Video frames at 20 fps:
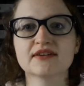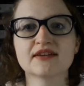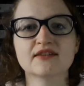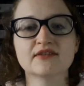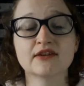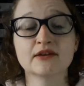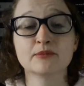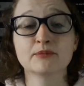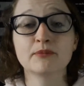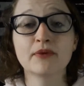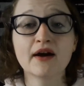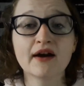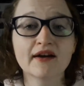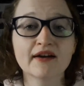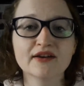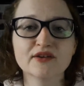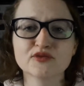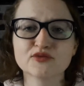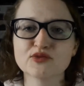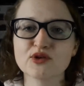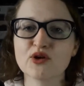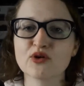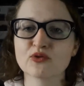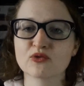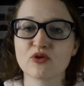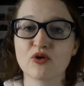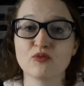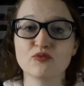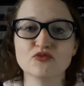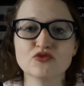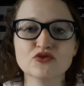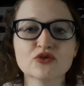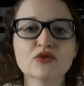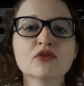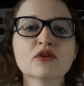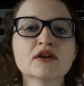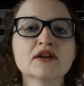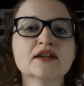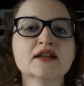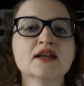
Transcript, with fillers: ça va être pareil, voire encore mieux.